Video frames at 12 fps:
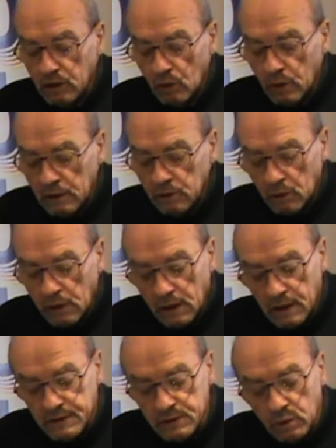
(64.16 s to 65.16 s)
non hanno
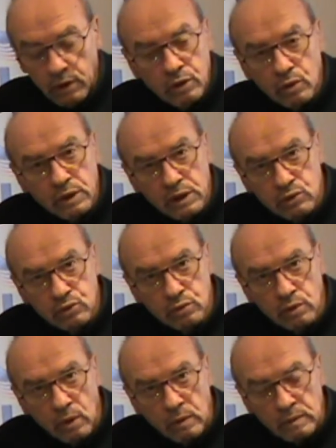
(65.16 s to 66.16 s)
relazioni con
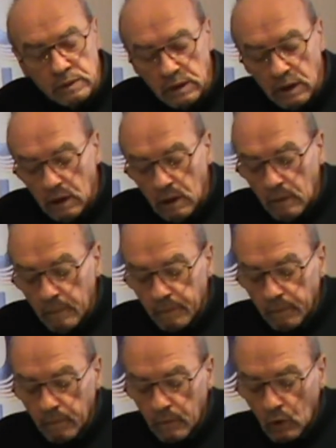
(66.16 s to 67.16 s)
nessuno,
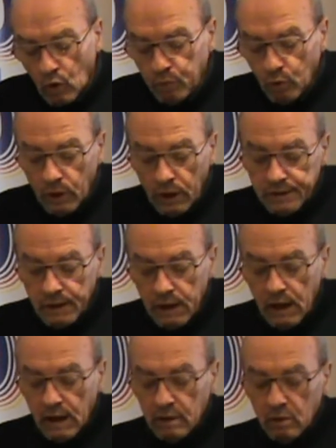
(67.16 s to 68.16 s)
oppure se ne
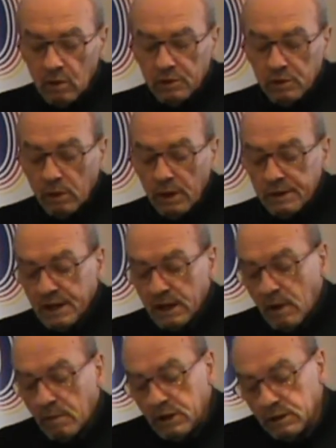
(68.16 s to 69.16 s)
hanno sono
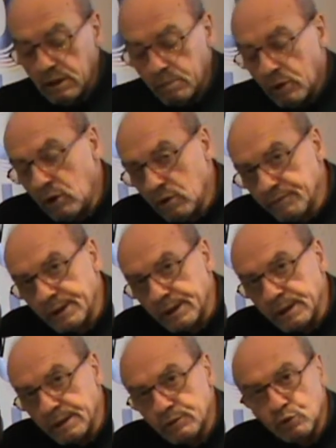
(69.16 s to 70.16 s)
estremamente
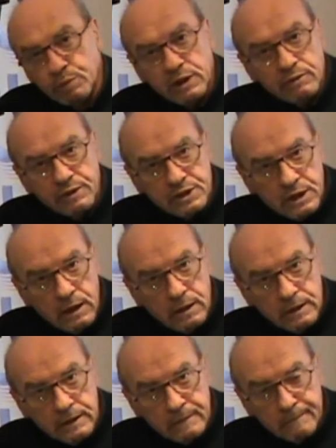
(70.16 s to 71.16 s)
povere,
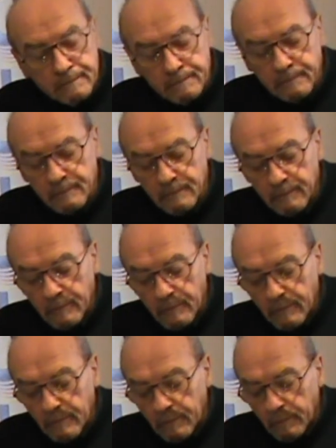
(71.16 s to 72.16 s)
superficiali.
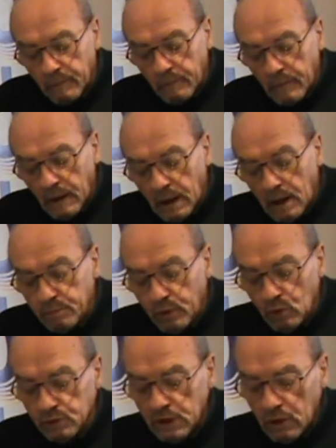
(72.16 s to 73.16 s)

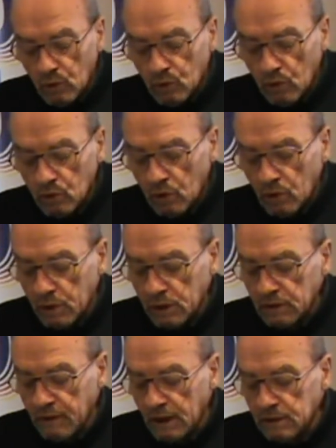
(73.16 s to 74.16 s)
Abbondano coloro che
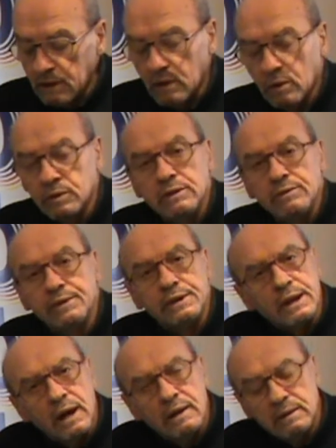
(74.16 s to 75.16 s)
diventano
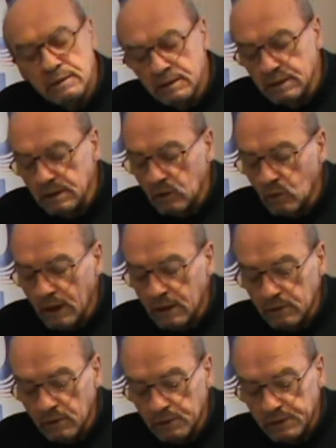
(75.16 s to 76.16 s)
diffidenti
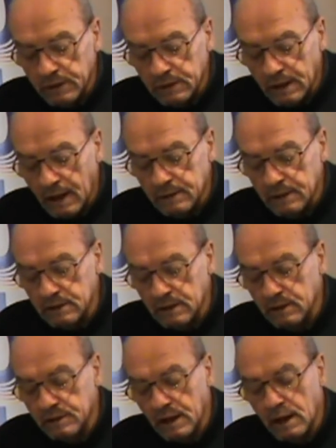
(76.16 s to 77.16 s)
quando si tratta di
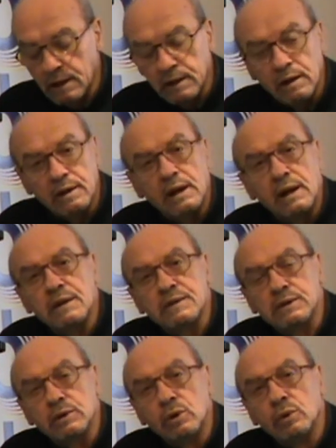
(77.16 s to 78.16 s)
entrare in
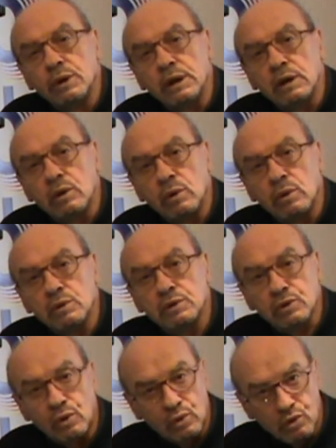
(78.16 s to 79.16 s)
relazione con
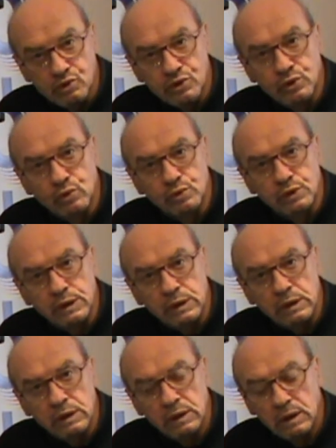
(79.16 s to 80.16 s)

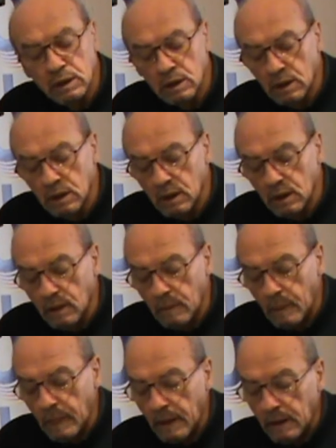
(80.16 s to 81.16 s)
sconosciuti.
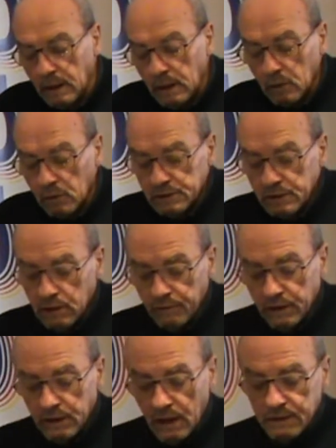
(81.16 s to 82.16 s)
Questa
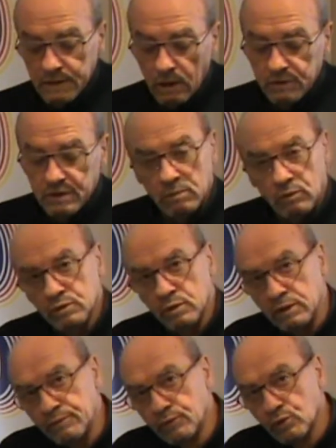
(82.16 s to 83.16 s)
diffidenza oggi è molto
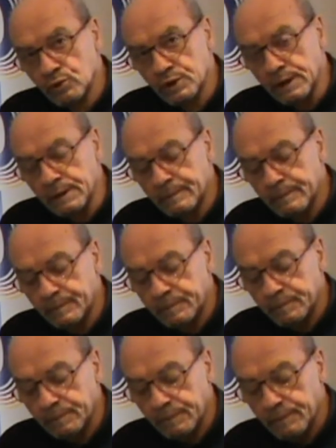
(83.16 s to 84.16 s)
diffusa.
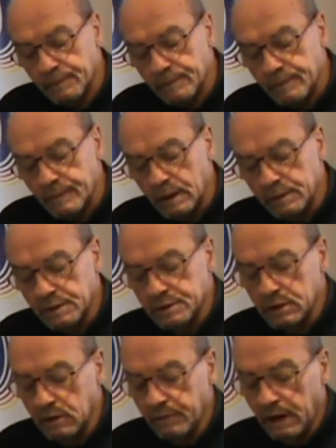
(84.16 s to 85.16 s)
Ci
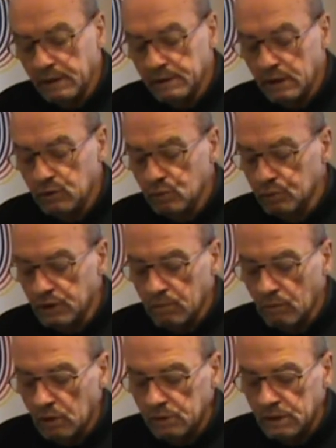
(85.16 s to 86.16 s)
si difende in tutti i
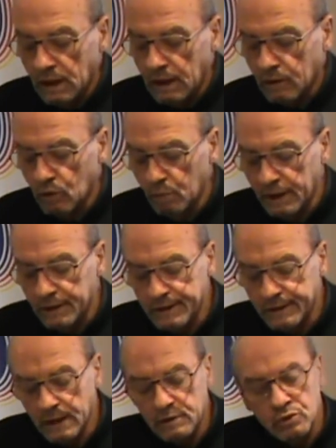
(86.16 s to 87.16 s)
modi dalla
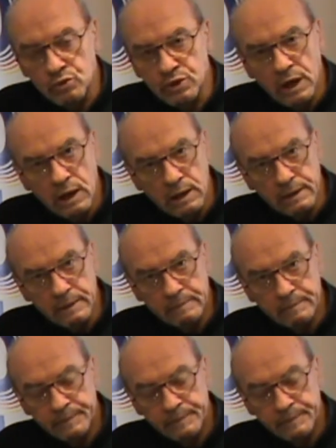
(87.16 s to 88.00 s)
complessità sociale